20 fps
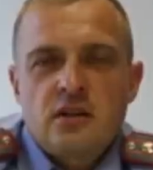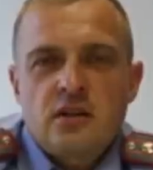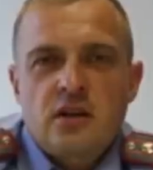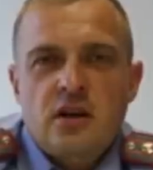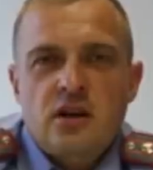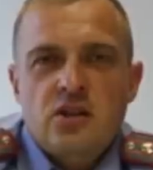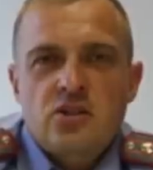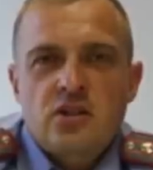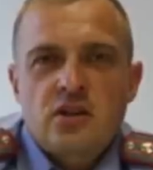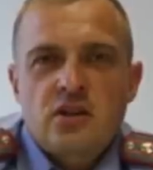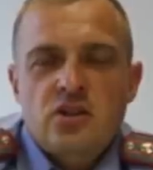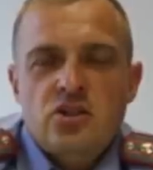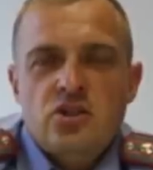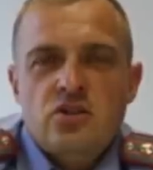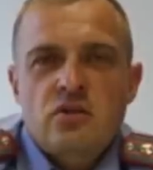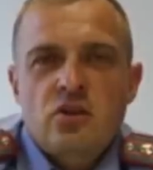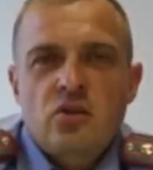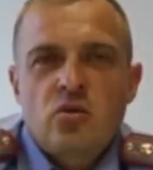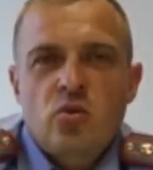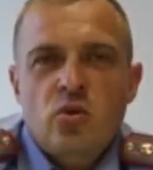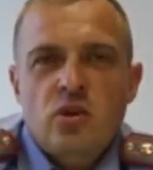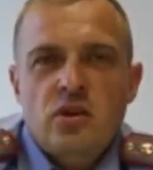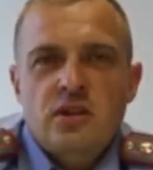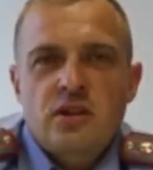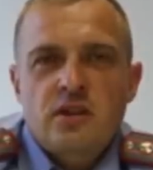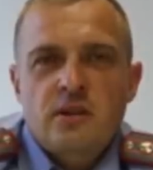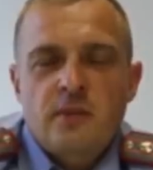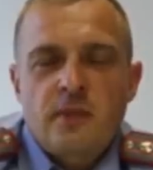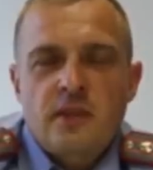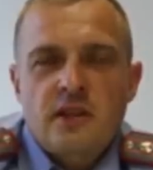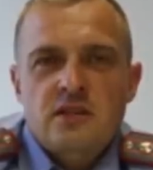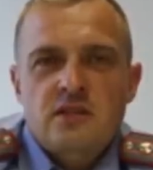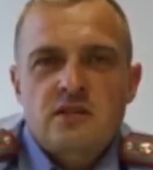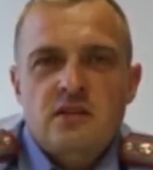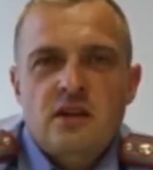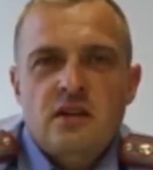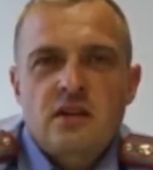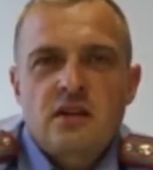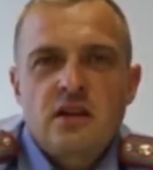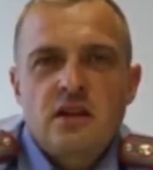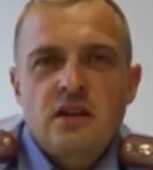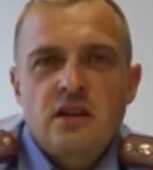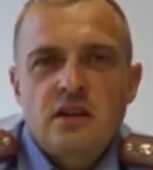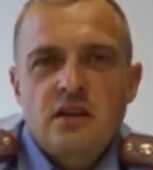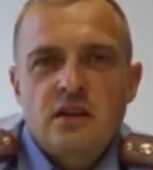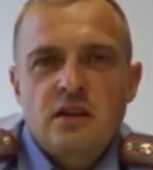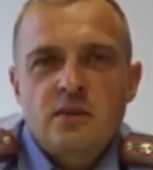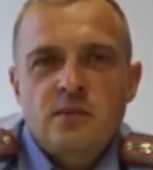граждан нашего города, страны.